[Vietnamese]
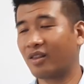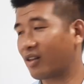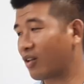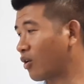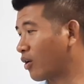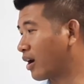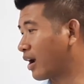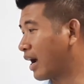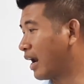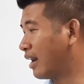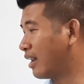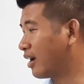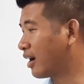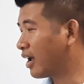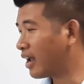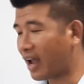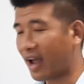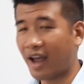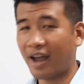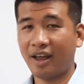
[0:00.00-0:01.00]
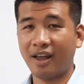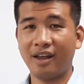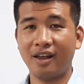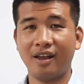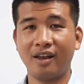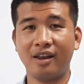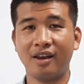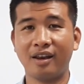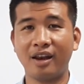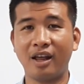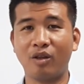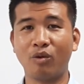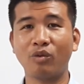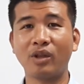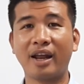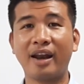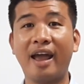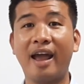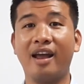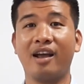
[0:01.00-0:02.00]
tôi phải cần những cái kệ để chúng
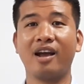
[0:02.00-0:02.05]
ta để